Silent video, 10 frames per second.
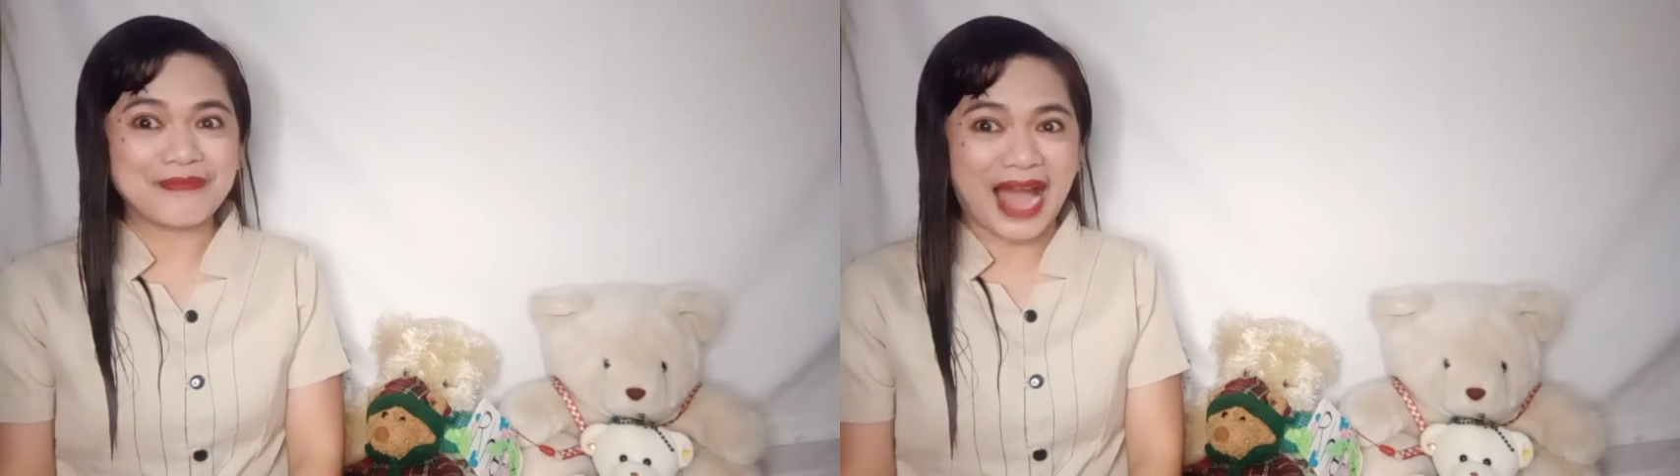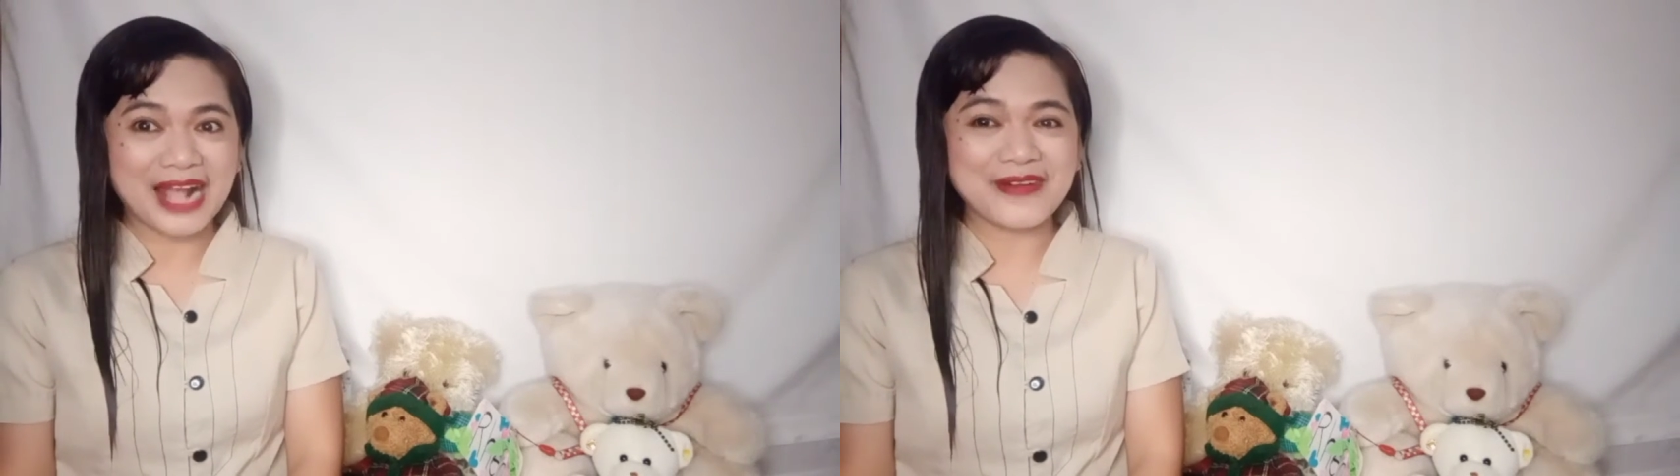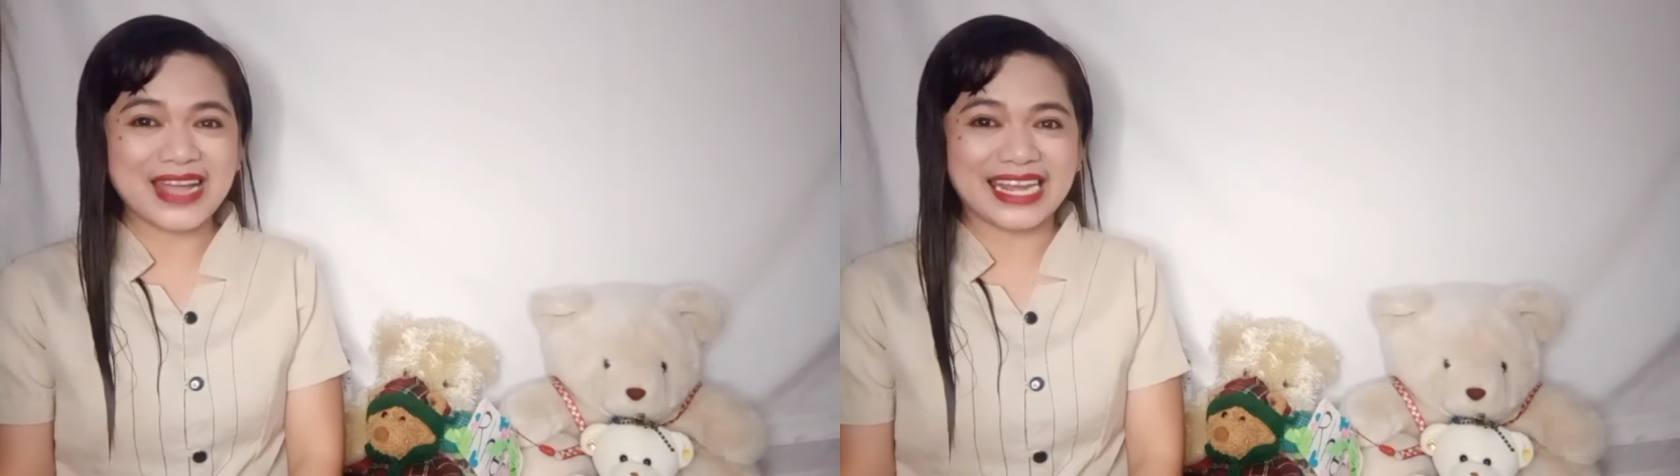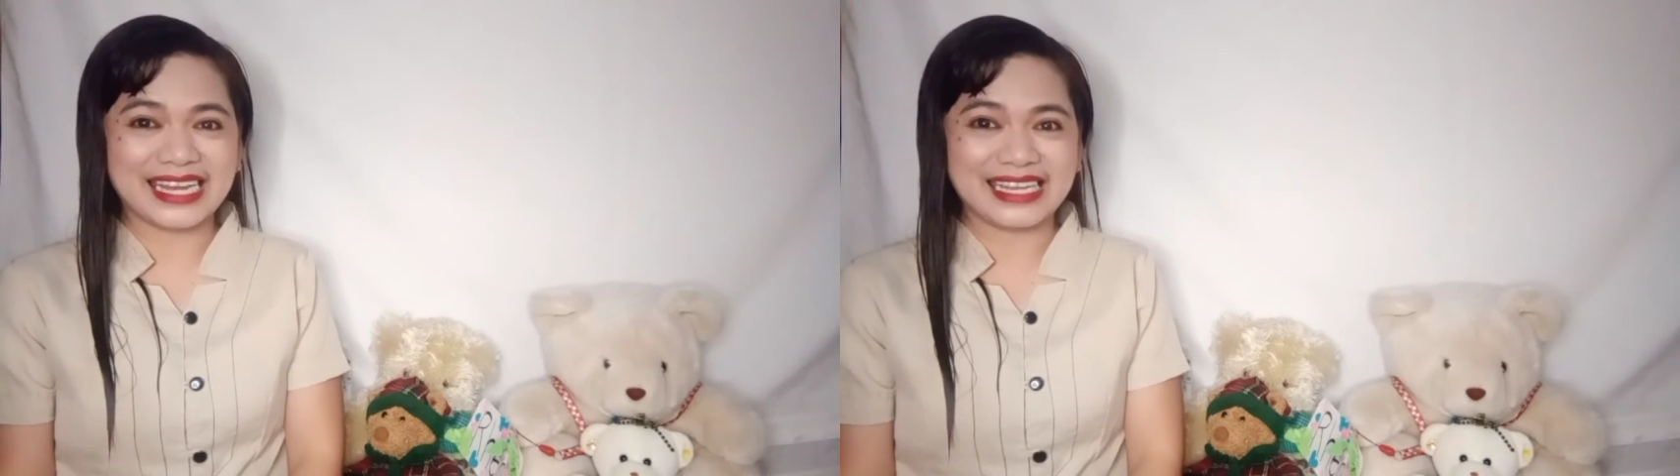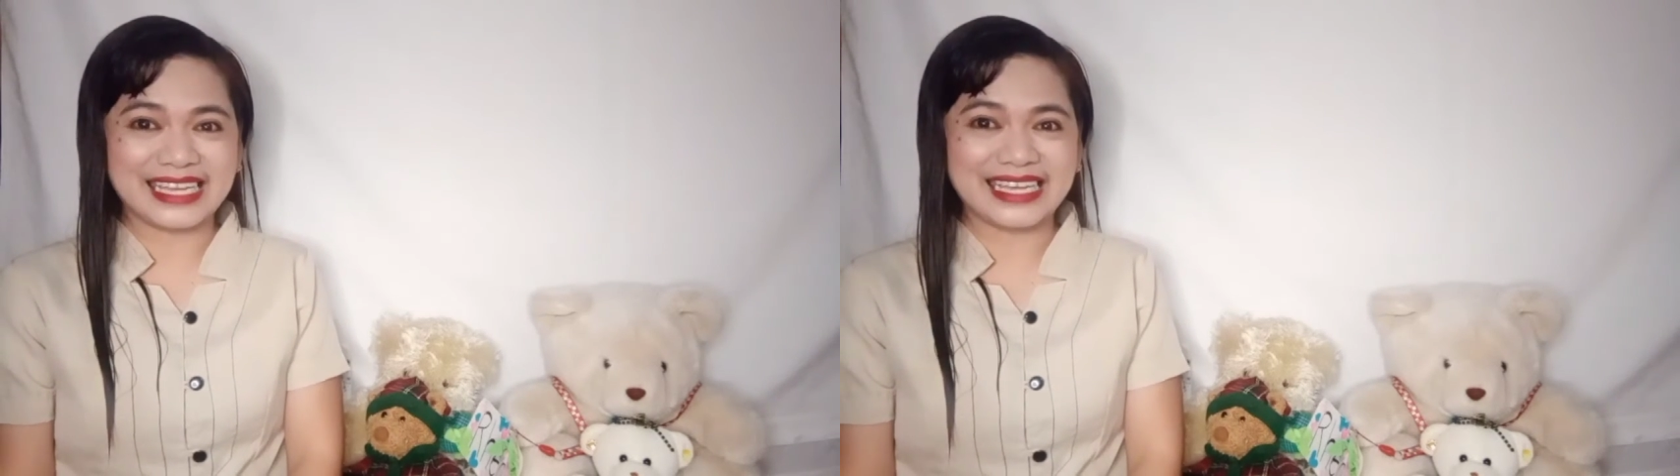bagong
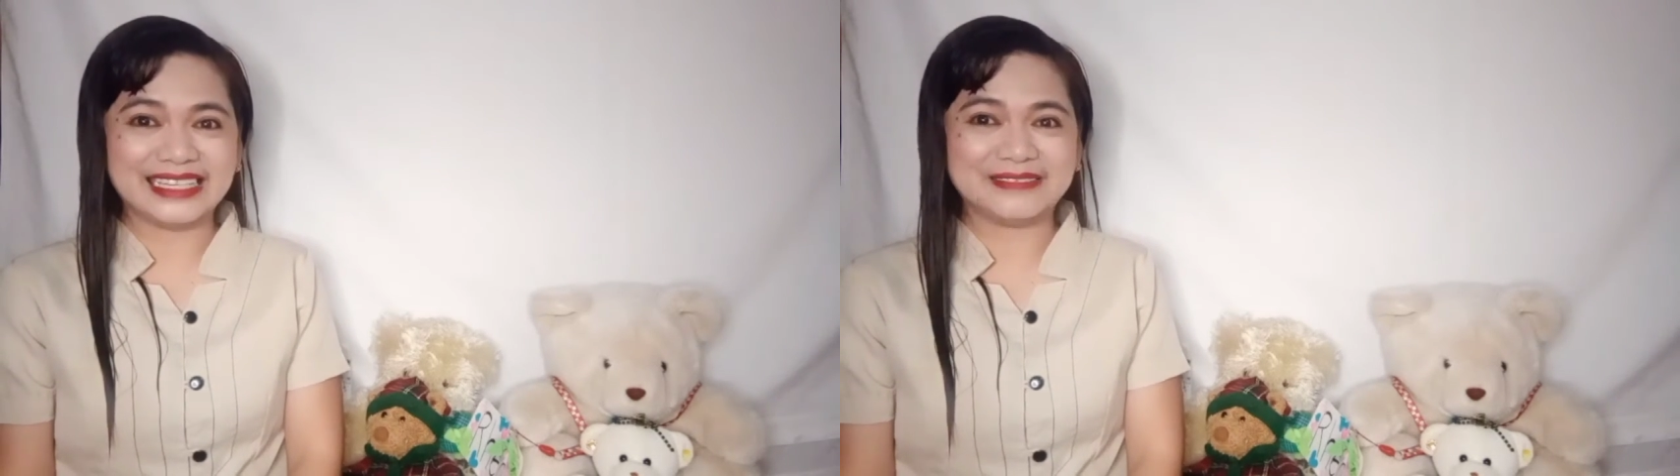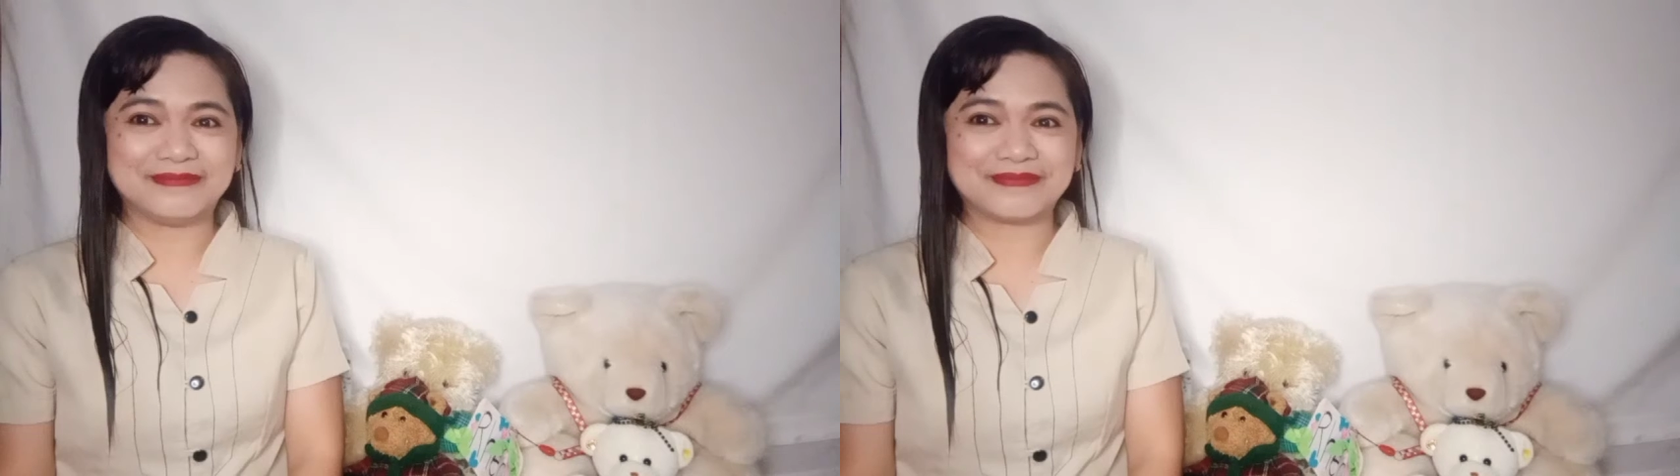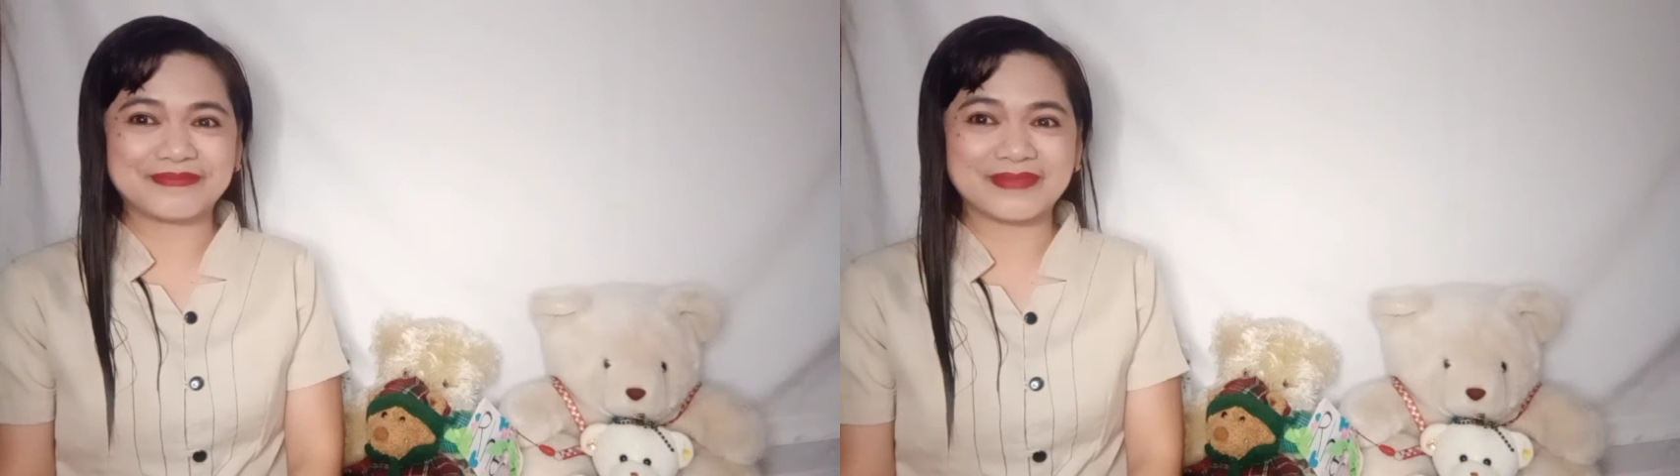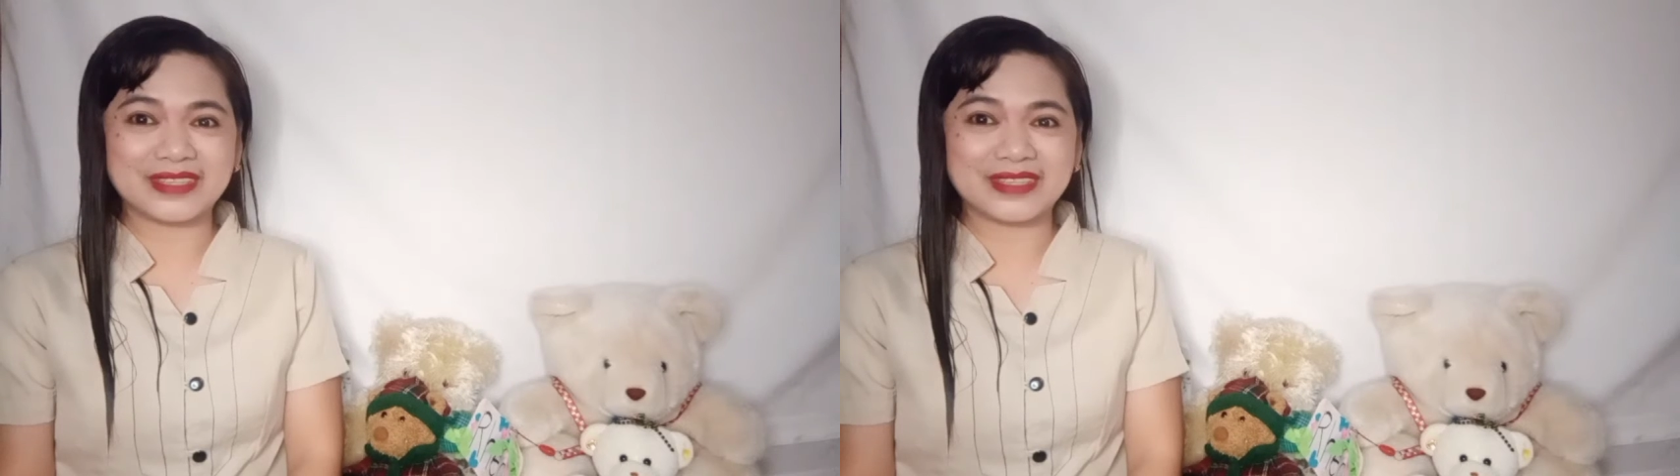aralin.